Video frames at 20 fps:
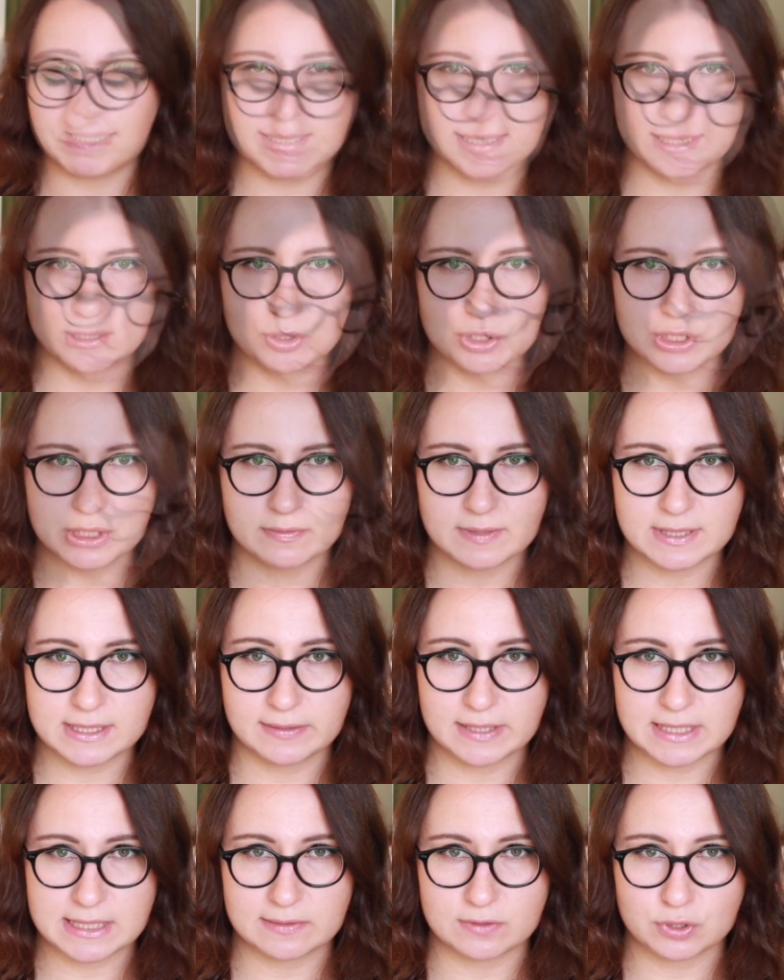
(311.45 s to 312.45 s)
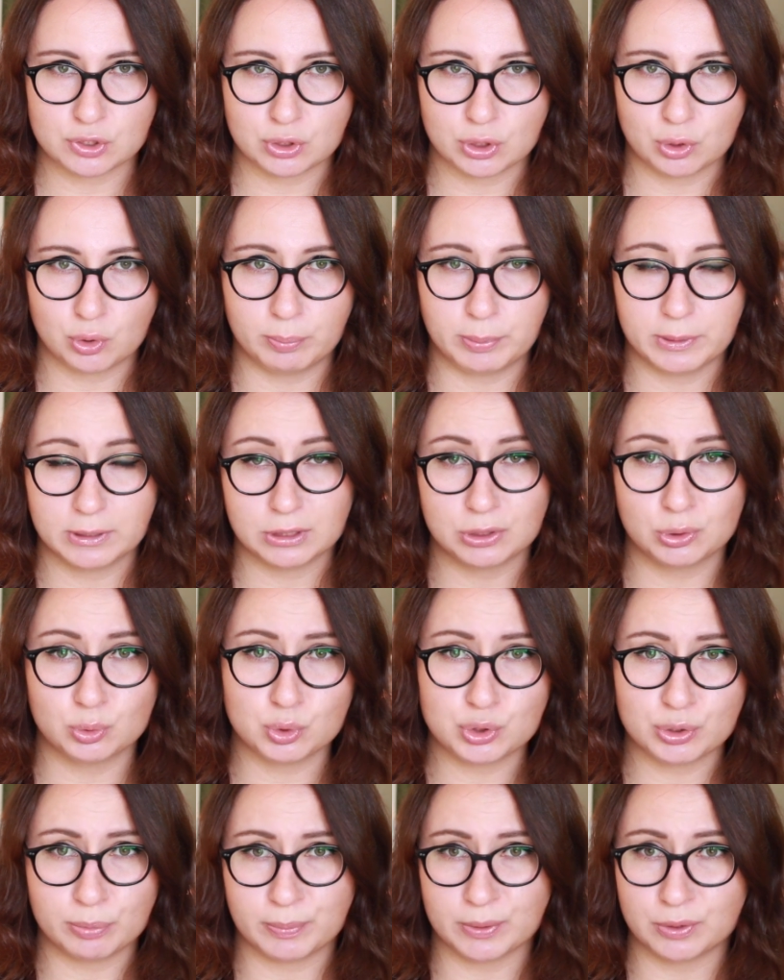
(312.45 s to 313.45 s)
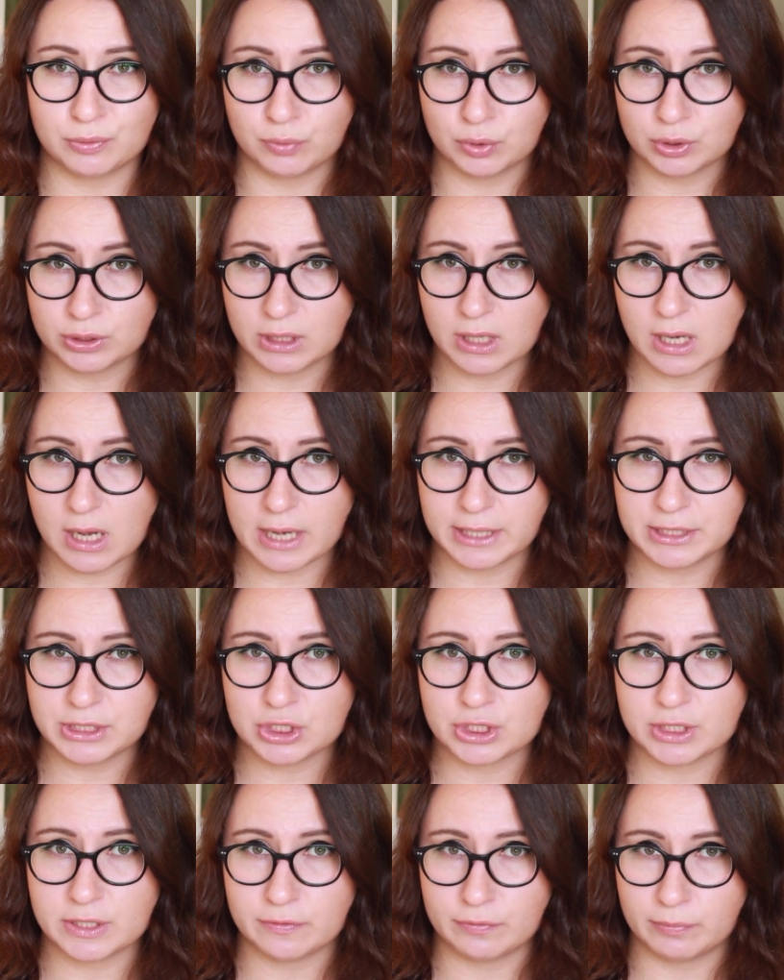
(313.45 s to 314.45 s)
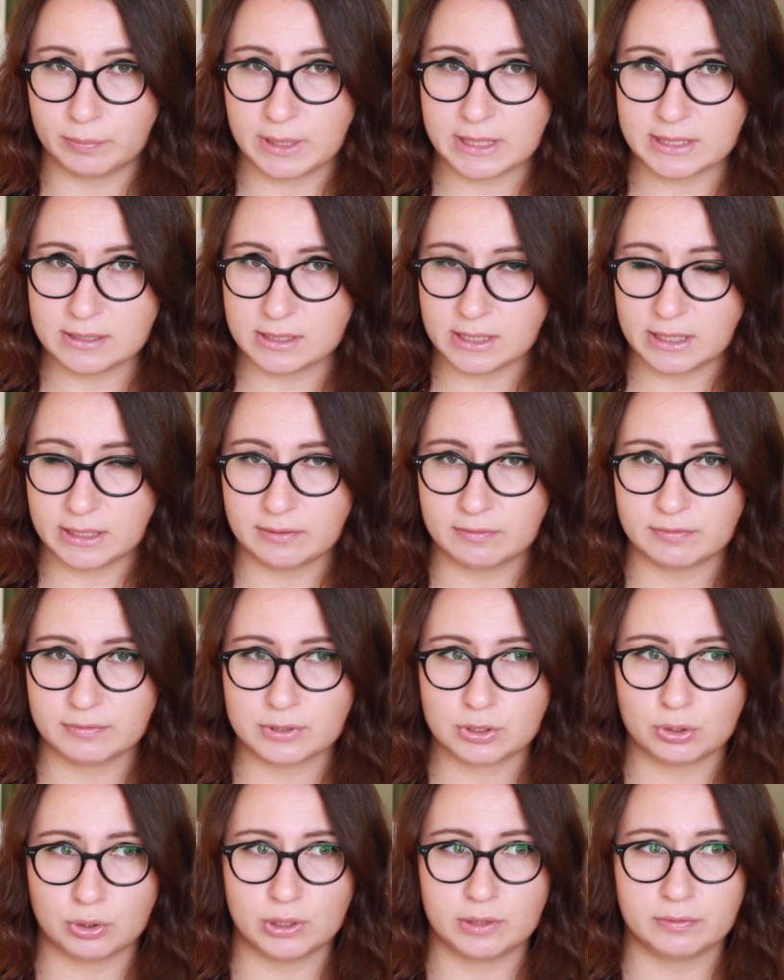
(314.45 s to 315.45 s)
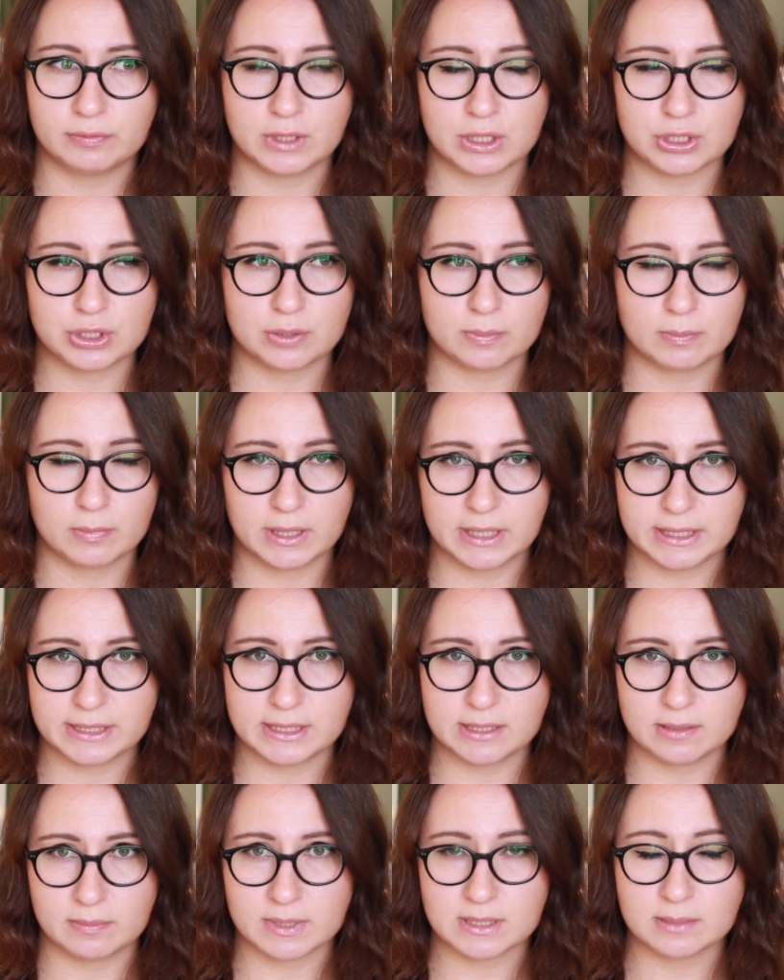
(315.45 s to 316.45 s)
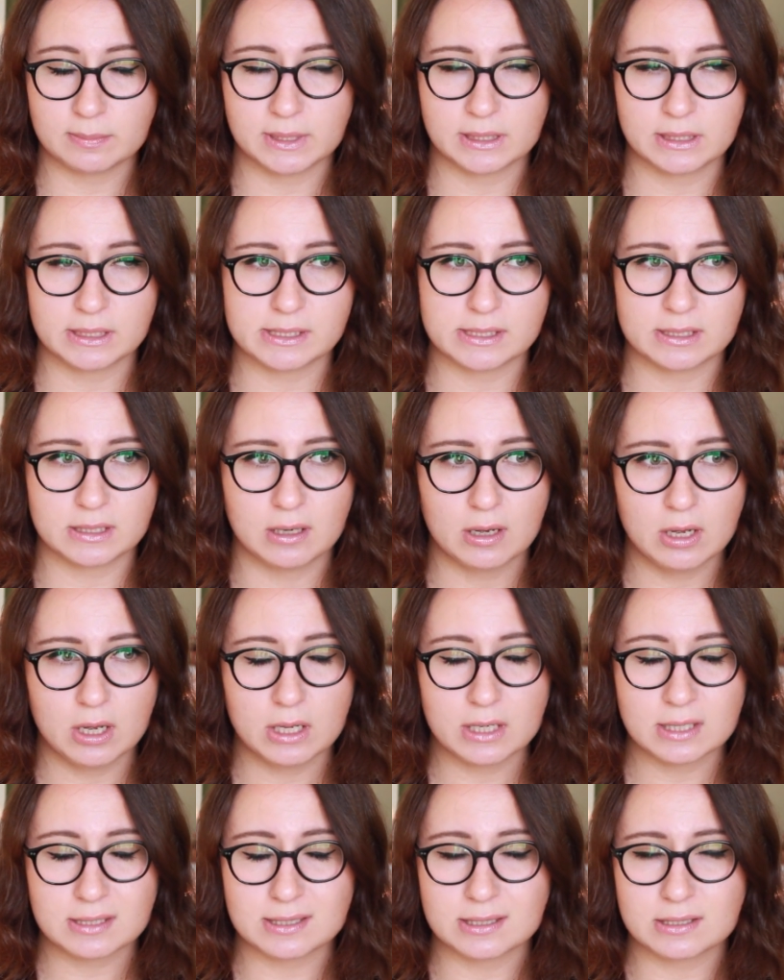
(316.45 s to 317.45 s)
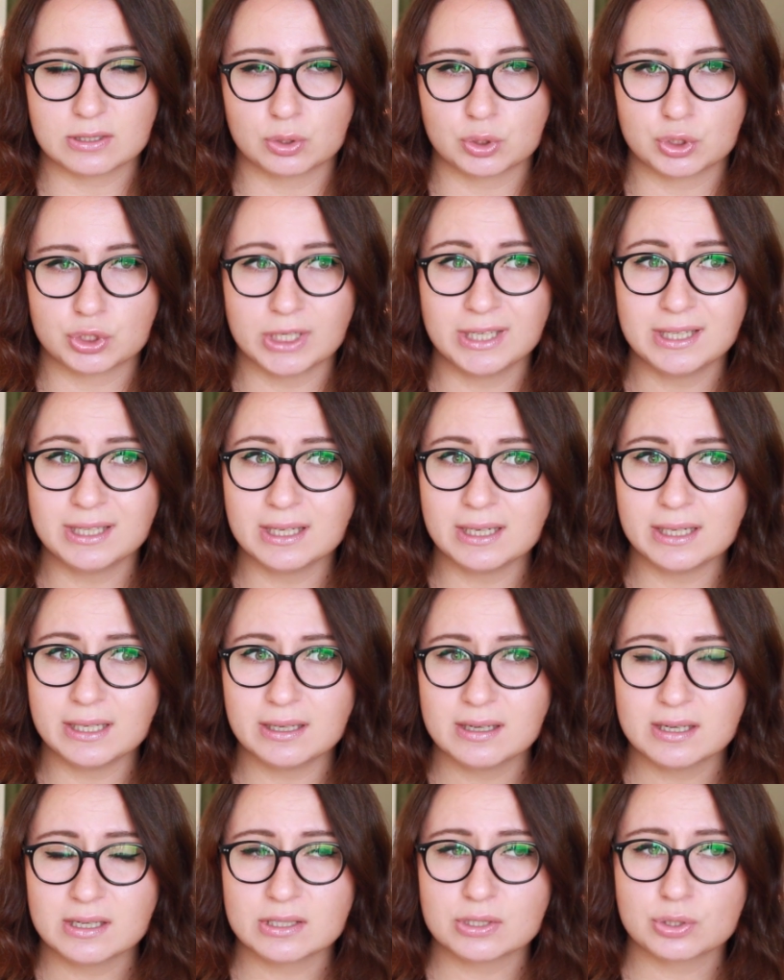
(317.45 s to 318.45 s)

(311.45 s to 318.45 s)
Следующие два средства, что я купила, тушь и подводка, они шли вместе, вместе. Они стоили в нашем магазине масс-маркете за 100 шекелей.